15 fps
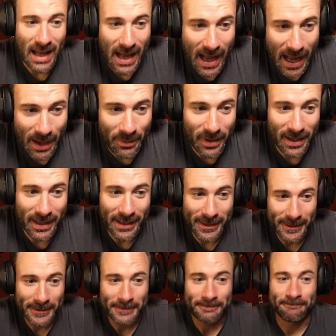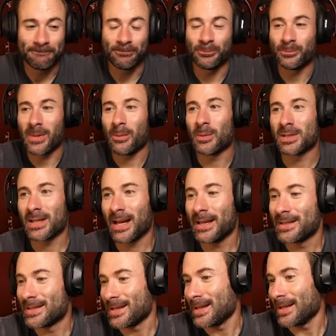Aber man muss
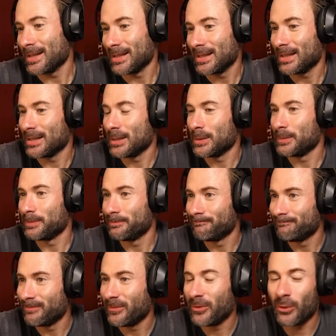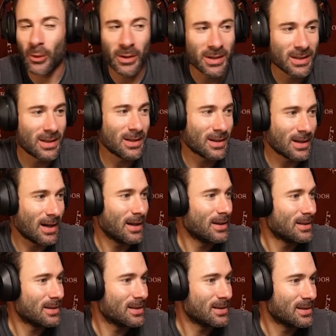eins sagen, ähm,
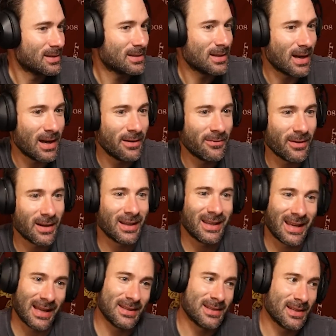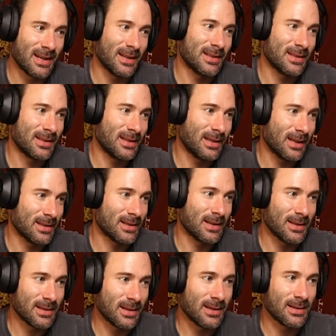Feuchtigkeit ist einfach ganz, ganz, ganz,
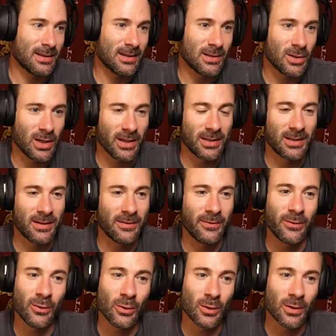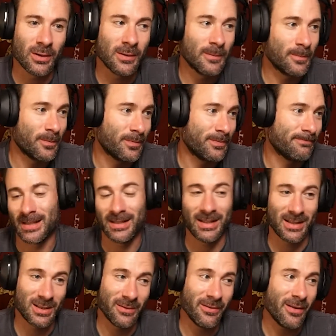ganz, ganz, ganz schlecht für
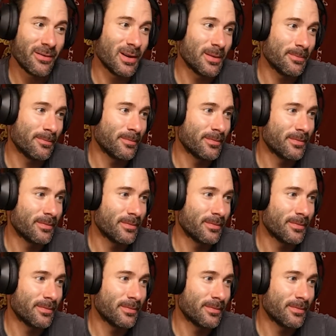das Survival-Leben.